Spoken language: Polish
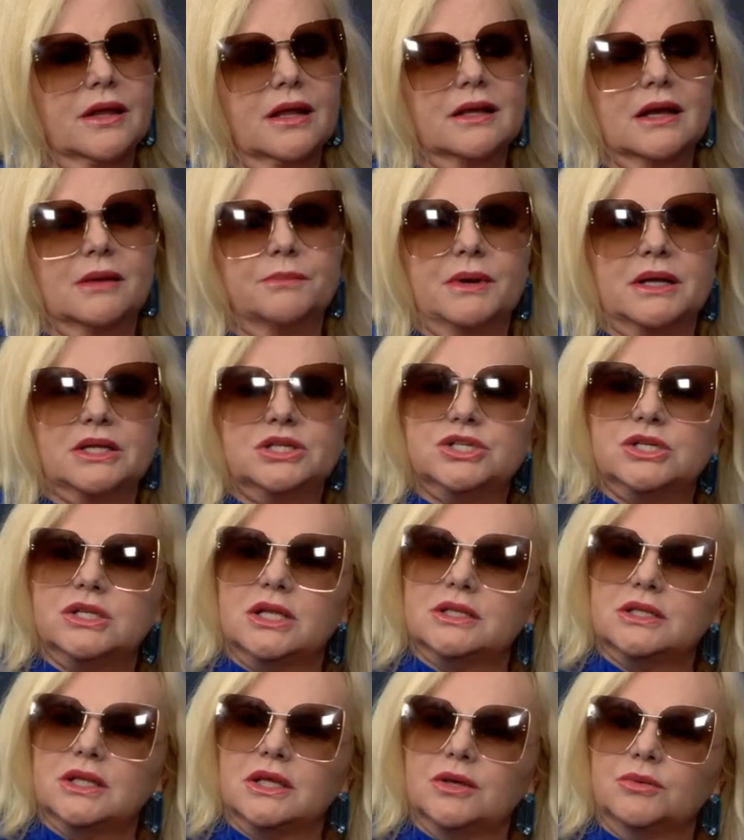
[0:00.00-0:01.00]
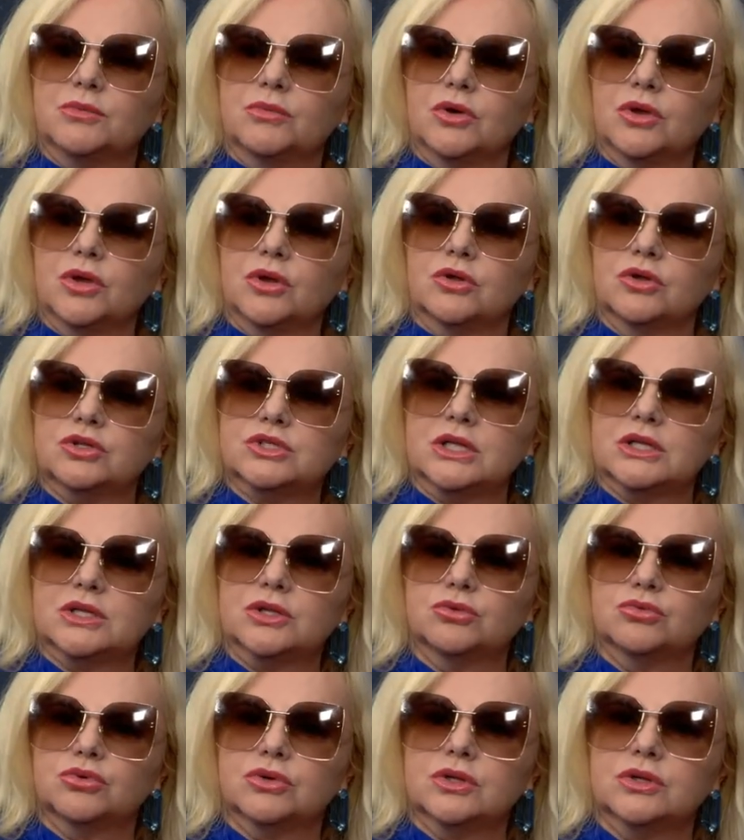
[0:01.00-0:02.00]
Ja tak patrzę na te moje
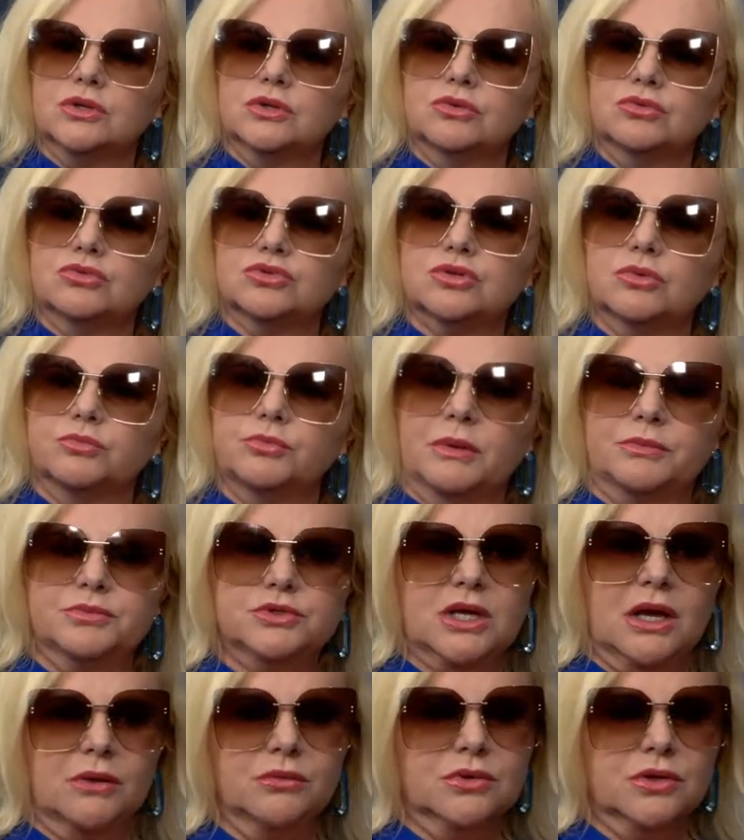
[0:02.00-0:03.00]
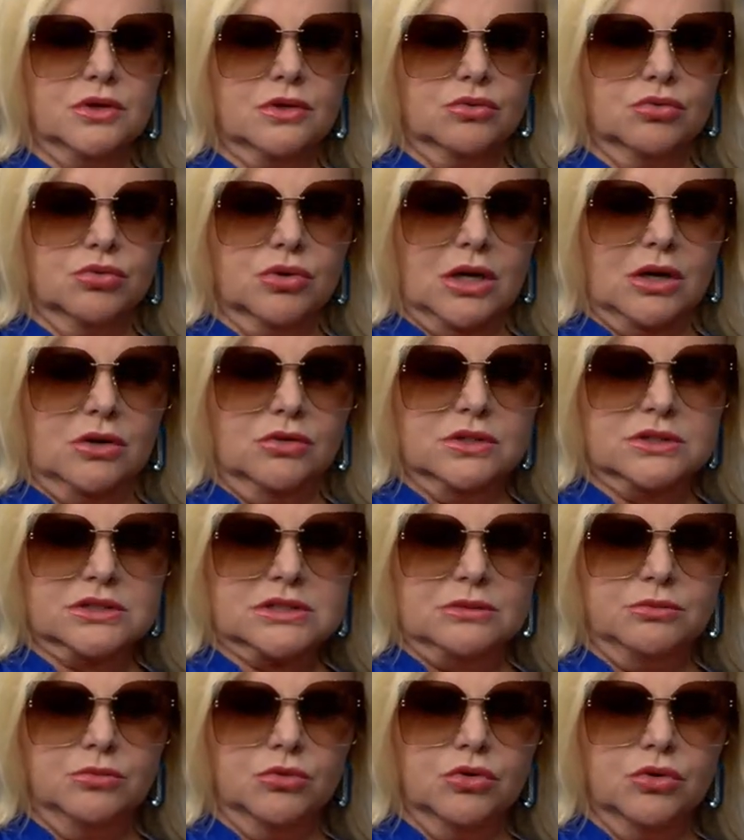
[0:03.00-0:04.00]
koleżanki, które już są babciami, niektóre, jak one
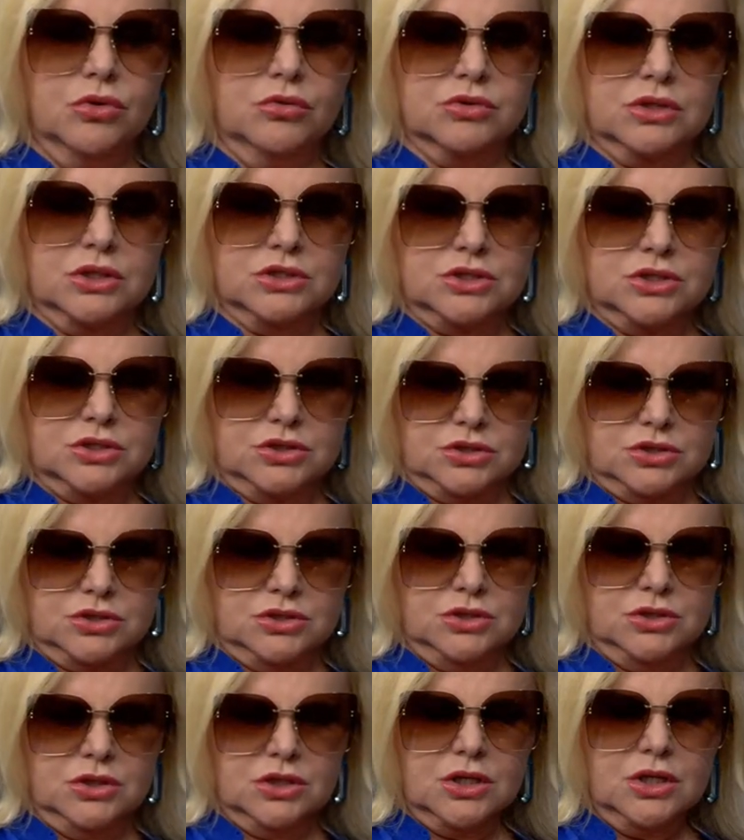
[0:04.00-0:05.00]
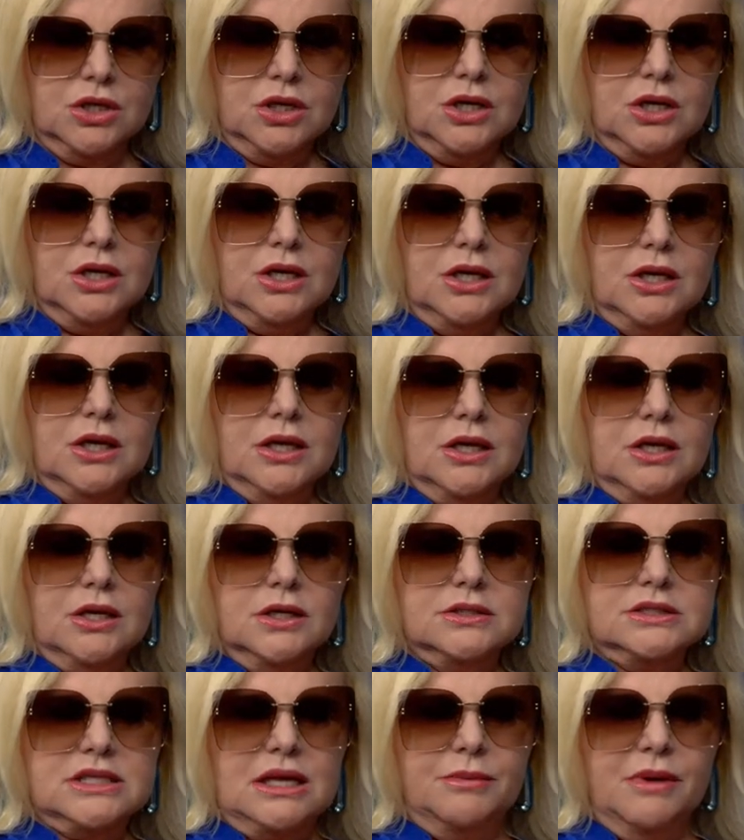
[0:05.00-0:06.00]
stymulują te dzieci
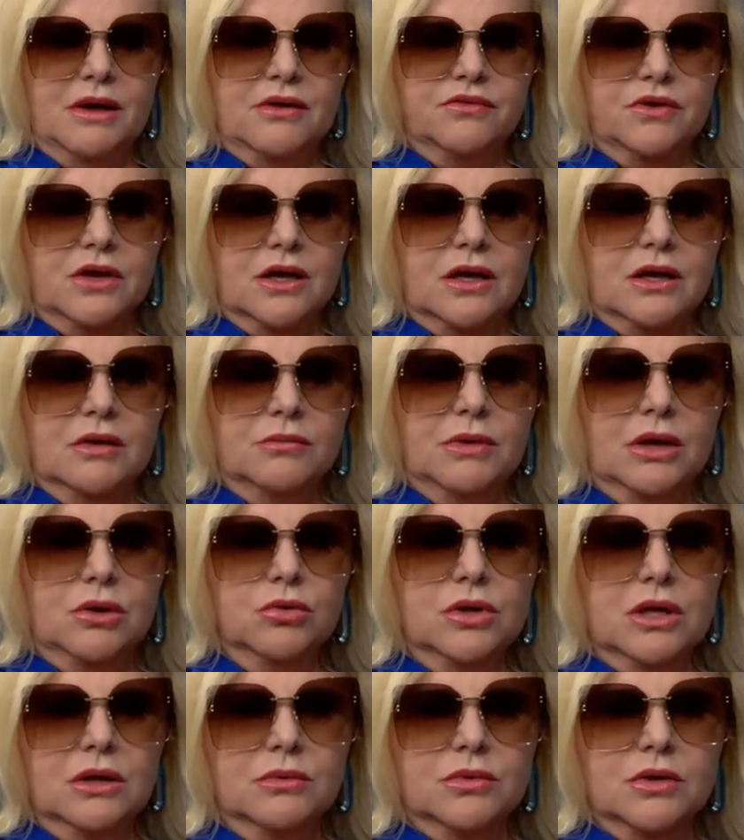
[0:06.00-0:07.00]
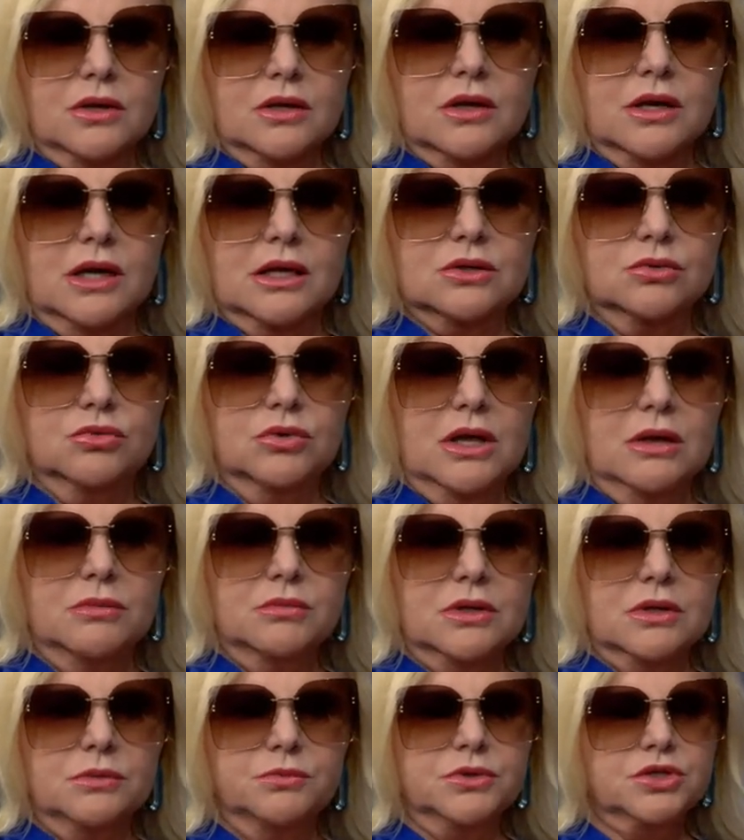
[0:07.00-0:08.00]
zabawa, malujemy,
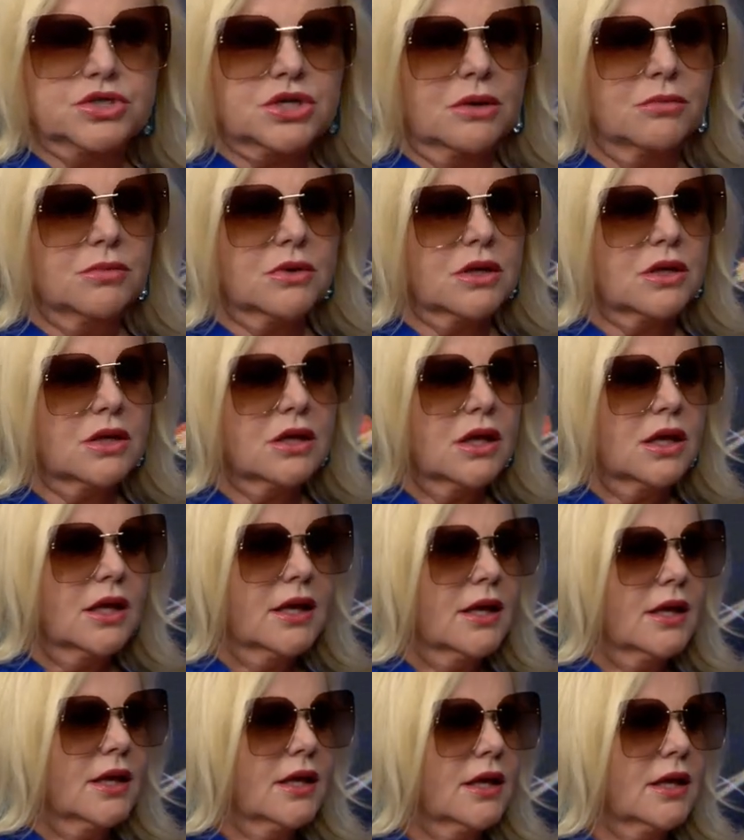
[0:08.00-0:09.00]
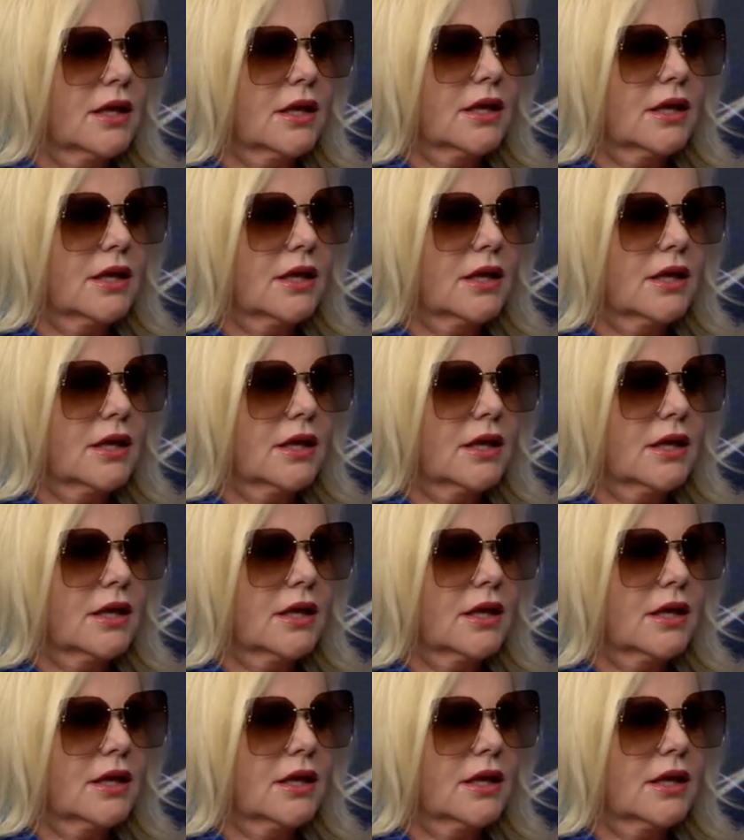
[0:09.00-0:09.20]
kartkujemy, piszemy, e,